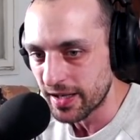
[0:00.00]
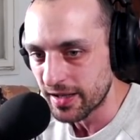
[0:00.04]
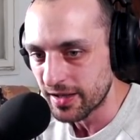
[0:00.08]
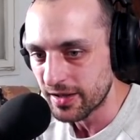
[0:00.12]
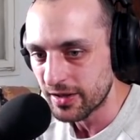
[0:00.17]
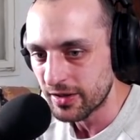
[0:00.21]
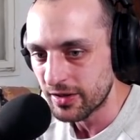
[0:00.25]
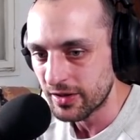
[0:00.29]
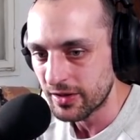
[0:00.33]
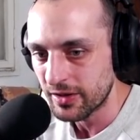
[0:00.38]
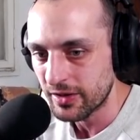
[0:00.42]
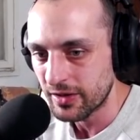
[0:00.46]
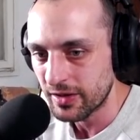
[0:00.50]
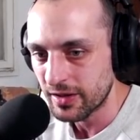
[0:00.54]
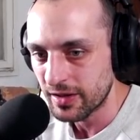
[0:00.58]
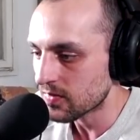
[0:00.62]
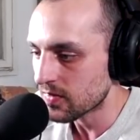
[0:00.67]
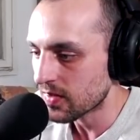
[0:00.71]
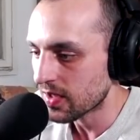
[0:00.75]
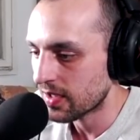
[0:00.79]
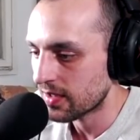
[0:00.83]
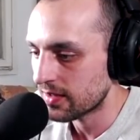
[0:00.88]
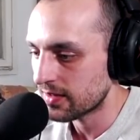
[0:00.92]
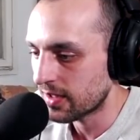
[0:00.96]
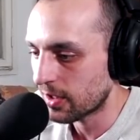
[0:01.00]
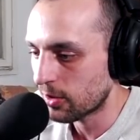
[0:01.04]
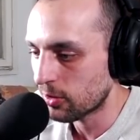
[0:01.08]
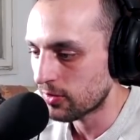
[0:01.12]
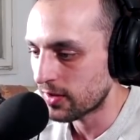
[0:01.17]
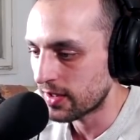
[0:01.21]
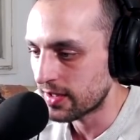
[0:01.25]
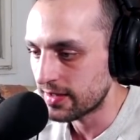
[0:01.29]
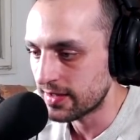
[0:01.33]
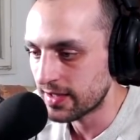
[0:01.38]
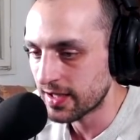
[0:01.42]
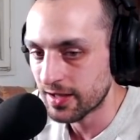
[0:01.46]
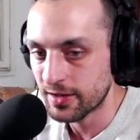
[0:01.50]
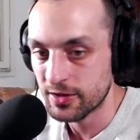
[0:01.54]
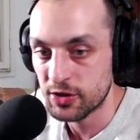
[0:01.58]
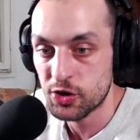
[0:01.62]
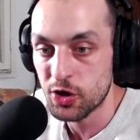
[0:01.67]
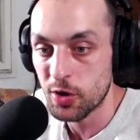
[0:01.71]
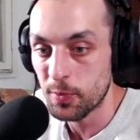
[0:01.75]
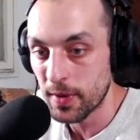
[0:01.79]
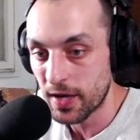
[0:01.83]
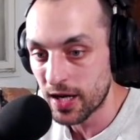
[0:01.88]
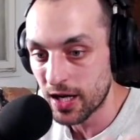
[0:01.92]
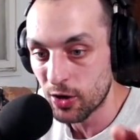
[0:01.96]
Тихо, Здорово. Я
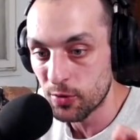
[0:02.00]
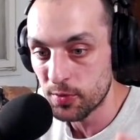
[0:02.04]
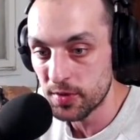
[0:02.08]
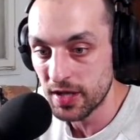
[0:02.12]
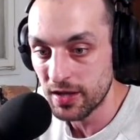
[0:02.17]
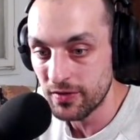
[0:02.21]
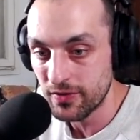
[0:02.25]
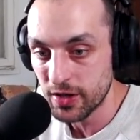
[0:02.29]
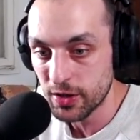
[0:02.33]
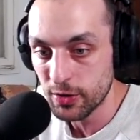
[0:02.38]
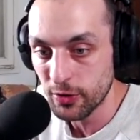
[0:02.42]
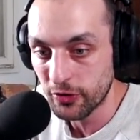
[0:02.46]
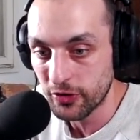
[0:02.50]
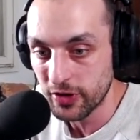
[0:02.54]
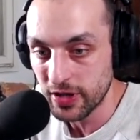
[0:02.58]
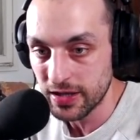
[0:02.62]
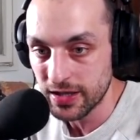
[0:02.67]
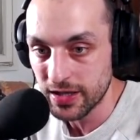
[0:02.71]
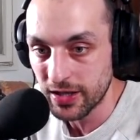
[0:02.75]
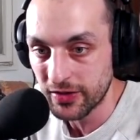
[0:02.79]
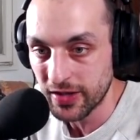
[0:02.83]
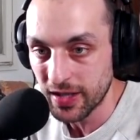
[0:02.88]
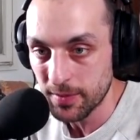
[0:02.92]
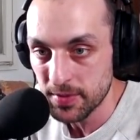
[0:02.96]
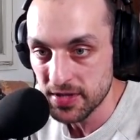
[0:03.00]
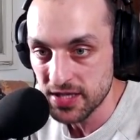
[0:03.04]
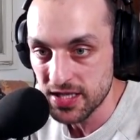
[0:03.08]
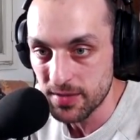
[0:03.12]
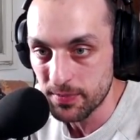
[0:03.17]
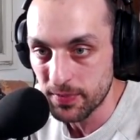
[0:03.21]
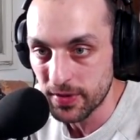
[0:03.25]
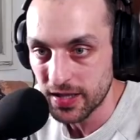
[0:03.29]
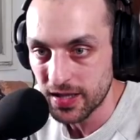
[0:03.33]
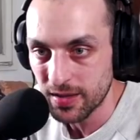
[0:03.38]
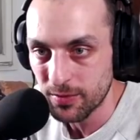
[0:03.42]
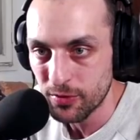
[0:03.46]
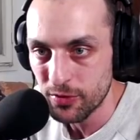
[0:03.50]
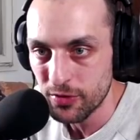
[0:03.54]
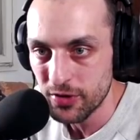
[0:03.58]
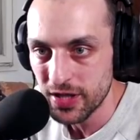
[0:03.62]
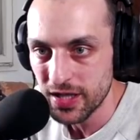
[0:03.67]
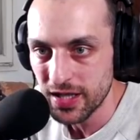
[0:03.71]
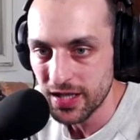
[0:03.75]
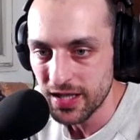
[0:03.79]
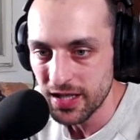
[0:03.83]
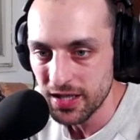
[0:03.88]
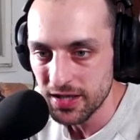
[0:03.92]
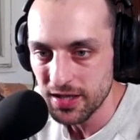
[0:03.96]
еще пока у меня видео стоит на записи, поэтому не
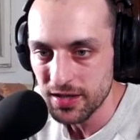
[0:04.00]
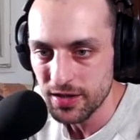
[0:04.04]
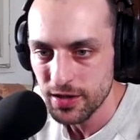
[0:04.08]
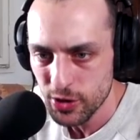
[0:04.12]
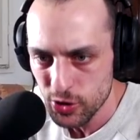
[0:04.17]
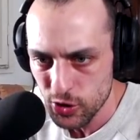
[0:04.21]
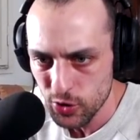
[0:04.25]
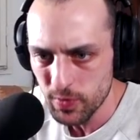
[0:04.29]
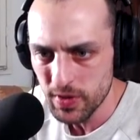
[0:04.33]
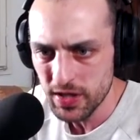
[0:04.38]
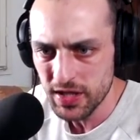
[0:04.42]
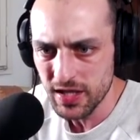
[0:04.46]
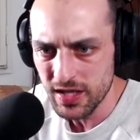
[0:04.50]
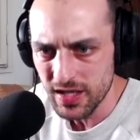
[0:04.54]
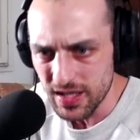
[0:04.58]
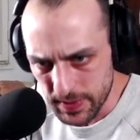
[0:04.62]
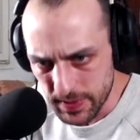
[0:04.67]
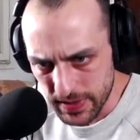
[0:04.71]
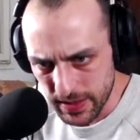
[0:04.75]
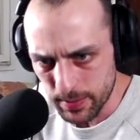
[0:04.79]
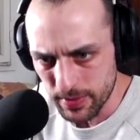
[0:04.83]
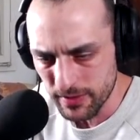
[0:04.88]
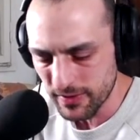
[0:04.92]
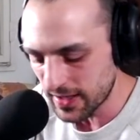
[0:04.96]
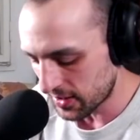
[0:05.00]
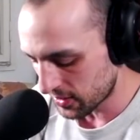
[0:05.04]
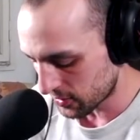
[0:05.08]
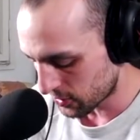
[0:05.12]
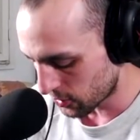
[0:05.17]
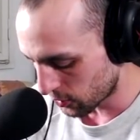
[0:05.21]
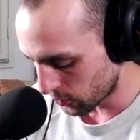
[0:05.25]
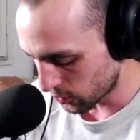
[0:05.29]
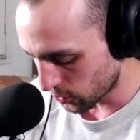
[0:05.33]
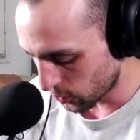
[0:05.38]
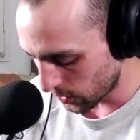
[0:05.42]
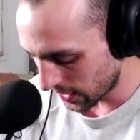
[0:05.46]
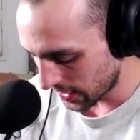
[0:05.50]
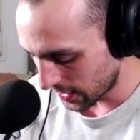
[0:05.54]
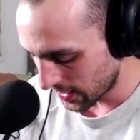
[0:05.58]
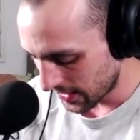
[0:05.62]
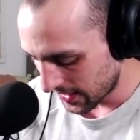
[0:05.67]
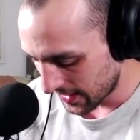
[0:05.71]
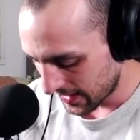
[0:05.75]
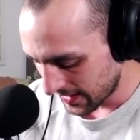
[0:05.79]
орите, не шумите, не перебивайте друг друга.